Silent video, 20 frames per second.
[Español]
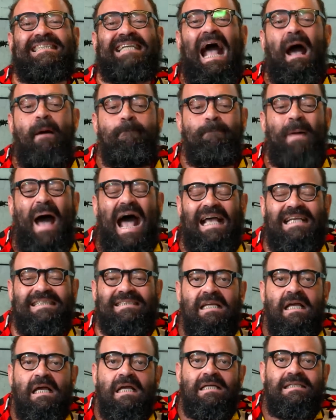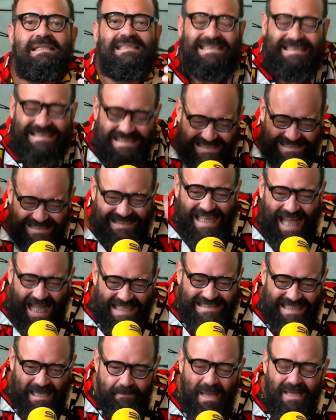capaz a
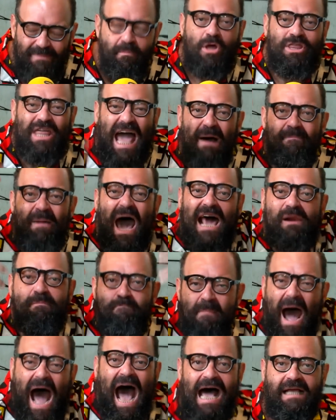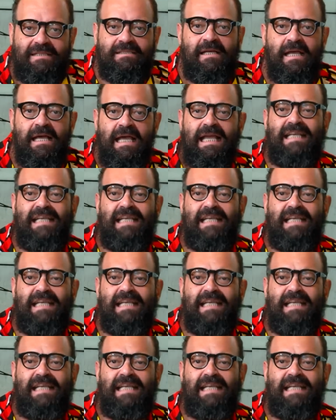ti mismo de amar más.